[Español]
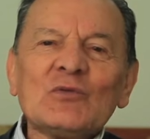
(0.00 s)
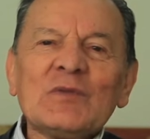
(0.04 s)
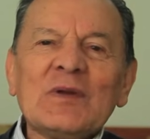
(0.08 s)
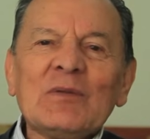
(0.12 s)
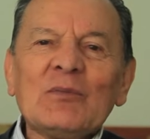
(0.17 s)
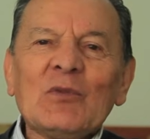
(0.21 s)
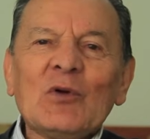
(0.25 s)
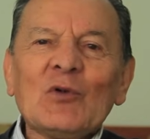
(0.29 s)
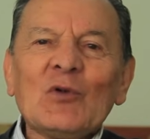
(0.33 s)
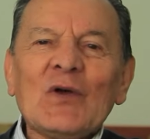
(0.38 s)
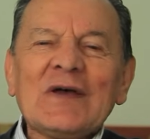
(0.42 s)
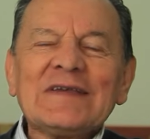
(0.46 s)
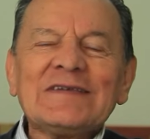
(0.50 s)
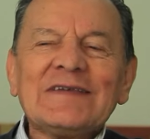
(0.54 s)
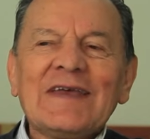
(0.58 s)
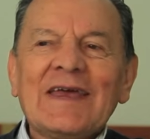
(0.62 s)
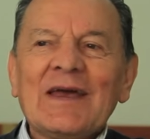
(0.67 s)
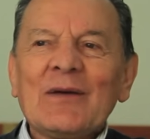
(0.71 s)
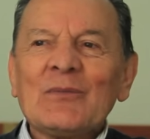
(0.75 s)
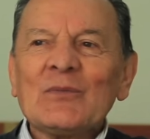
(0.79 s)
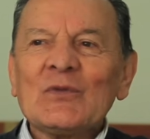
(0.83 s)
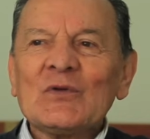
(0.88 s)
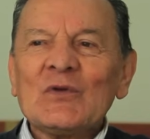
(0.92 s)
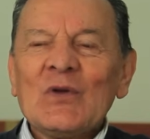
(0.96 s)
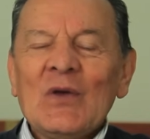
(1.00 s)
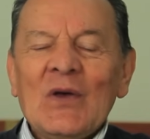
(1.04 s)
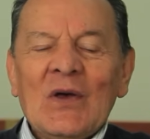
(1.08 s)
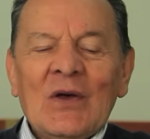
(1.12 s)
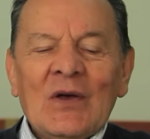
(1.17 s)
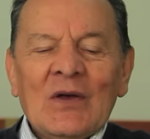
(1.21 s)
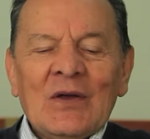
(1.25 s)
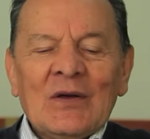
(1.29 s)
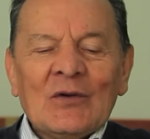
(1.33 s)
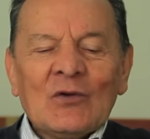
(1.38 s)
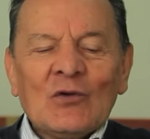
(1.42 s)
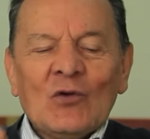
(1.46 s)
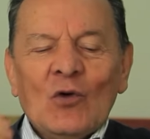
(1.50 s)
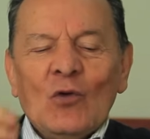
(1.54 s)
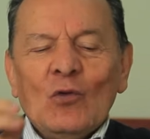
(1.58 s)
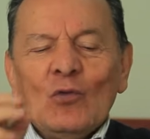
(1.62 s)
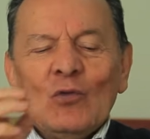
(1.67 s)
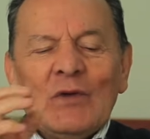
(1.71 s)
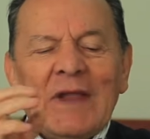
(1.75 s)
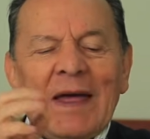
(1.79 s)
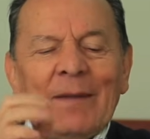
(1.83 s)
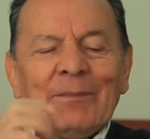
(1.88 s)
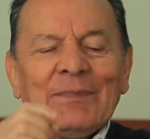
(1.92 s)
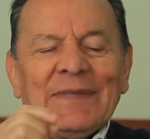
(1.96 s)
mismos lo hacíamos, con
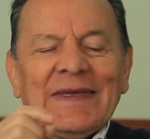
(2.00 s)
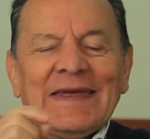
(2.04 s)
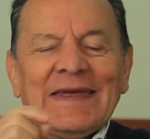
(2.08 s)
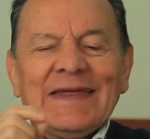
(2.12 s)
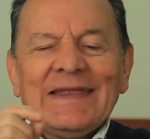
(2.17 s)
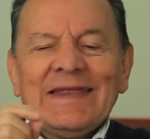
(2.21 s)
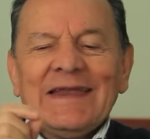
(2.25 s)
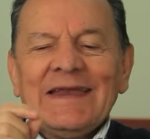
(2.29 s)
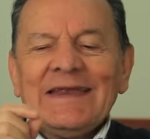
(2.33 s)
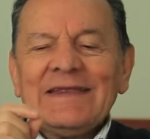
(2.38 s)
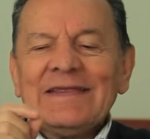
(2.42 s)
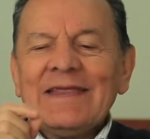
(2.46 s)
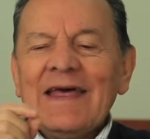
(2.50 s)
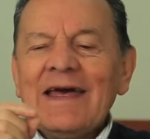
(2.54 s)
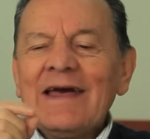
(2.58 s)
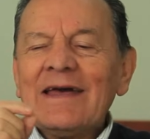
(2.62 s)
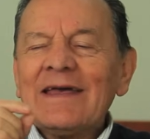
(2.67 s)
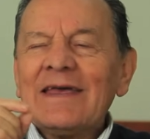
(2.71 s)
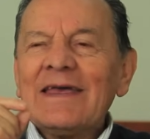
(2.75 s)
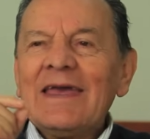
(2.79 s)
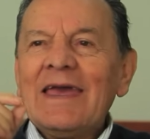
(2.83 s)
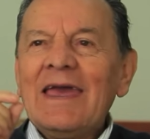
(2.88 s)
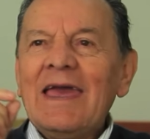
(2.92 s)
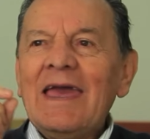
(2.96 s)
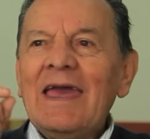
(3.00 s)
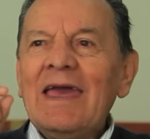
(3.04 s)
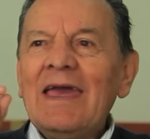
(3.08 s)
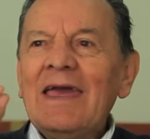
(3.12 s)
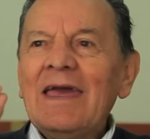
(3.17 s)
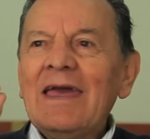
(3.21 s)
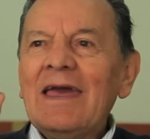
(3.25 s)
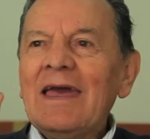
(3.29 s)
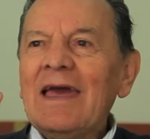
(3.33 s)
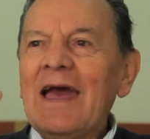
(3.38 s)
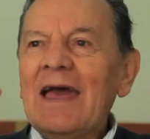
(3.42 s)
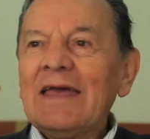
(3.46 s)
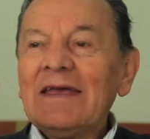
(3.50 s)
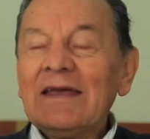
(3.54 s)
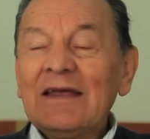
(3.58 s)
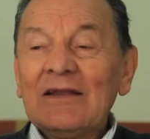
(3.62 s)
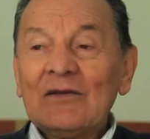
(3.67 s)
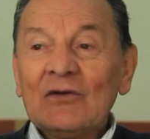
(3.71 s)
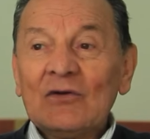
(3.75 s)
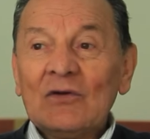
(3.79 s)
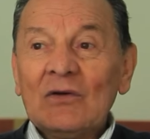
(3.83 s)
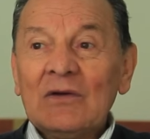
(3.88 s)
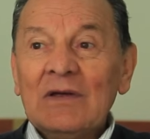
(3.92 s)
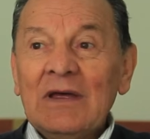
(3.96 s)
una piedrita que hay en
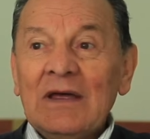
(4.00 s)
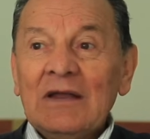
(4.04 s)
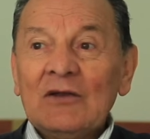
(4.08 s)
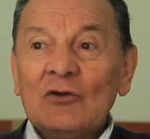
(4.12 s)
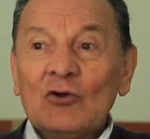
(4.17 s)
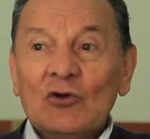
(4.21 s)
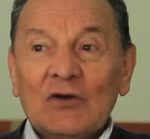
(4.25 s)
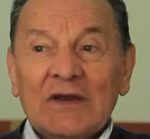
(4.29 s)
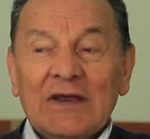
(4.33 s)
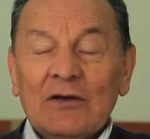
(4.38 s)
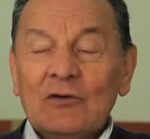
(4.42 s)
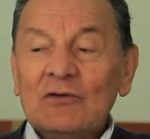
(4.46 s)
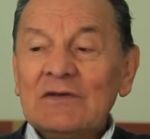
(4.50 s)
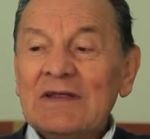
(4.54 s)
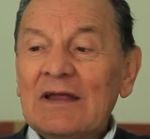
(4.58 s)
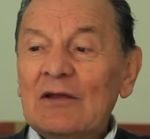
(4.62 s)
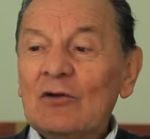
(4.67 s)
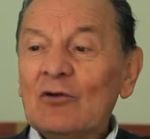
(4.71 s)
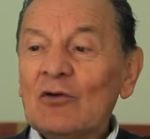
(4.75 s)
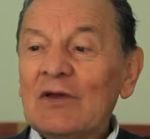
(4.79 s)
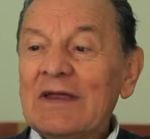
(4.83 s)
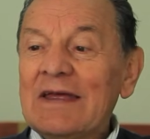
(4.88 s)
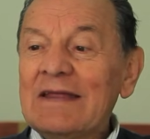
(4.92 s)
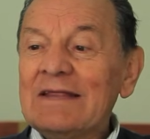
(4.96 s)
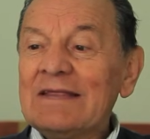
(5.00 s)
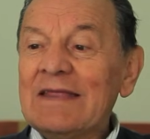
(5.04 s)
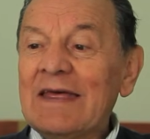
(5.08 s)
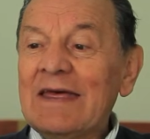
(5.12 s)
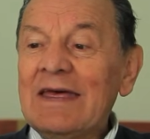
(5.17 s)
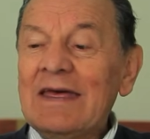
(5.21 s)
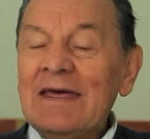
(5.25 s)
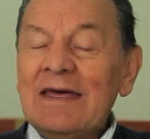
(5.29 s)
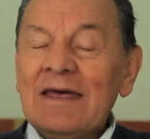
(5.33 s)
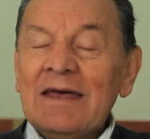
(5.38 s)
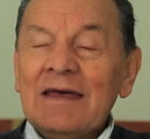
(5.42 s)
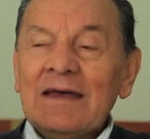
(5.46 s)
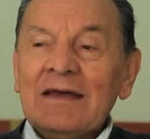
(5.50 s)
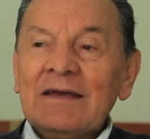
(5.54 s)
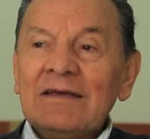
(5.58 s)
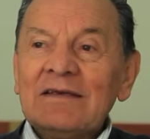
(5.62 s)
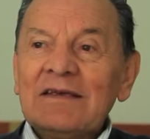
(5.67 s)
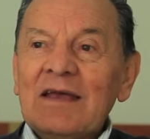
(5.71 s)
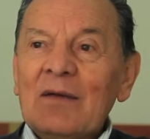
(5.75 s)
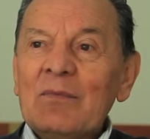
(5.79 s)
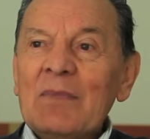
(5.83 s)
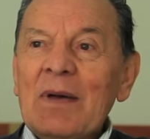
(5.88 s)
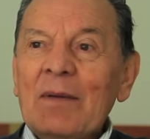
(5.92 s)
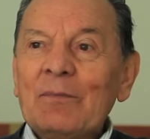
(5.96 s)
los ríos del oriente,
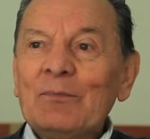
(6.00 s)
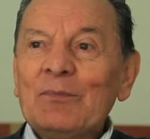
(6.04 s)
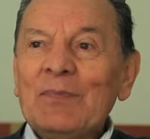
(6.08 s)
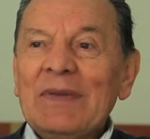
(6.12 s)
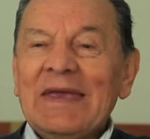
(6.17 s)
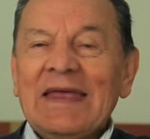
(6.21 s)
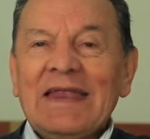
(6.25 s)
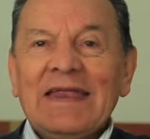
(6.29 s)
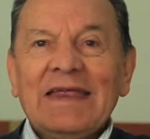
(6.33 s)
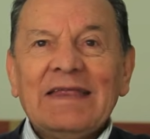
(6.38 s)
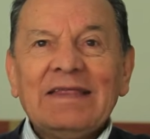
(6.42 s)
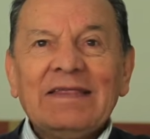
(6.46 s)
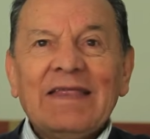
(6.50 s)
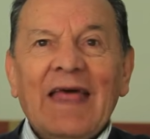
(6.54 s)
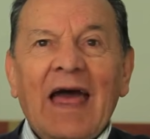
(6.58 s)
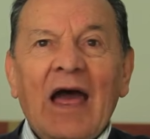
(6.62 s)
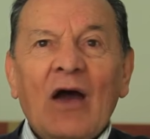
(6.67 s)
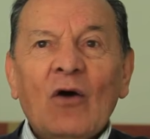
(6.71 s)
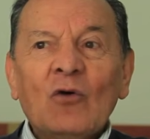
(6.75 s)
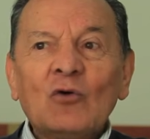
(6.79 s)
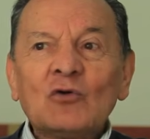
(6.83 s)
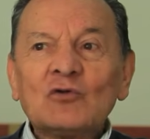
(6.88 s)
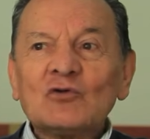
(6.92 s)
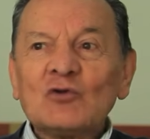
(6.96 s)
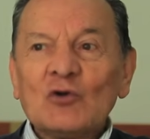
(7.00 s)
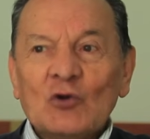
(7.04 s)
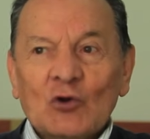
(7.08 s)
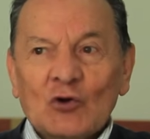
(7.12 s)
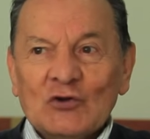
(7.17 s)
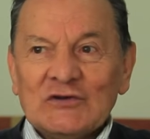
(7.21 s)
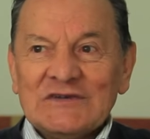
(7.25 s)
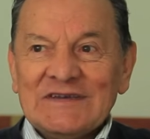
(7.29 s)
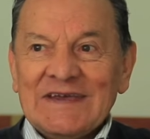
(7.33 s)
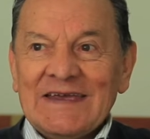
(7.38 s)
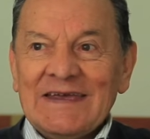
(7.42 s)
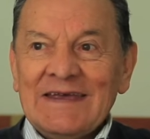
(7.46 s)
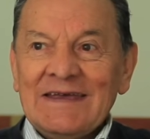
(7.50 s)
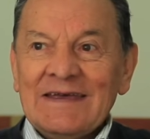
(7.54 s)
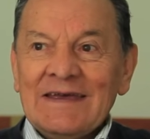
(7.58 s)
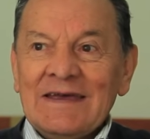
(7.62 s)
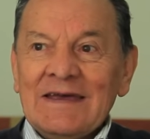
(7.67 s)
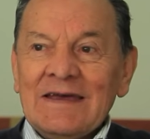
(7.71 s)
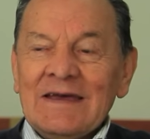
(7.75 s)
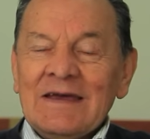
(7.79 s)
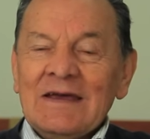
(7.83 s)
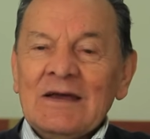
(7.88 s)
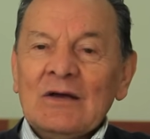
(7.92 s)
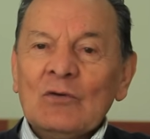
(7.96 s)
llaman pirita o soroche,
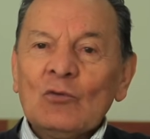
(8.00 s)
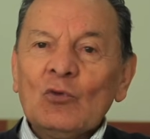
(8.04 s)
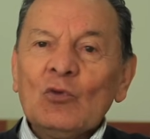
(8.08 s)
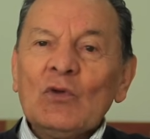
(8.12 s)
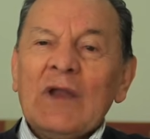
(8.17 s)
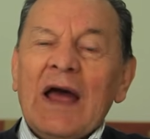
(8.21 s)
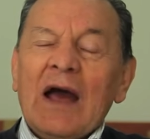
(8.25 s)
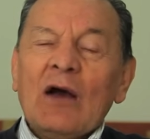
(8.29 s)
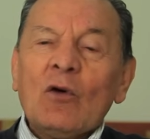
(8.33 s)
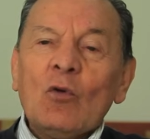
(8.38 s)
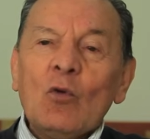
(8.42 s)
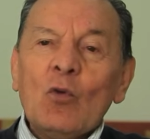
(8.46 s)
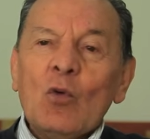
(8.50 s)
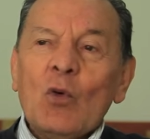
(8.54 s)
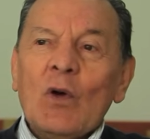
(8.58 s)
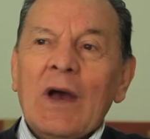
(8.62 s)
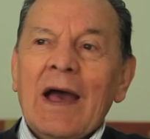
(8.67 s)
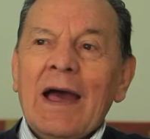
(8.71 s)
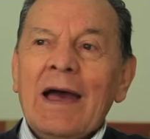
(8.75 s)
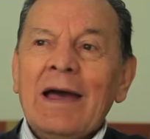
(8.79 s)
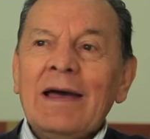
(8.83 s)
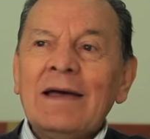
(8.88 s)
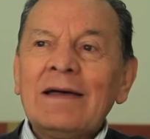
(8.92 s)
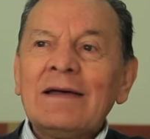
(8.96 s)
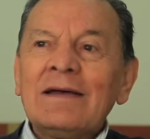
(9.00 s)
una aguja